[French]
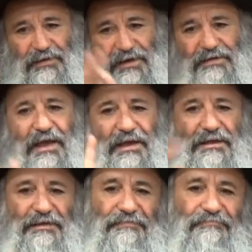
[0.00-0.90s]
et Zaïn.
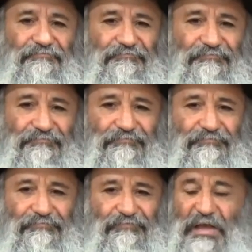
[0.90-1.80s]

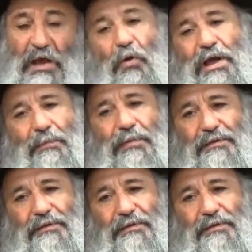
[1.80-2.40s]
C'est incroyable.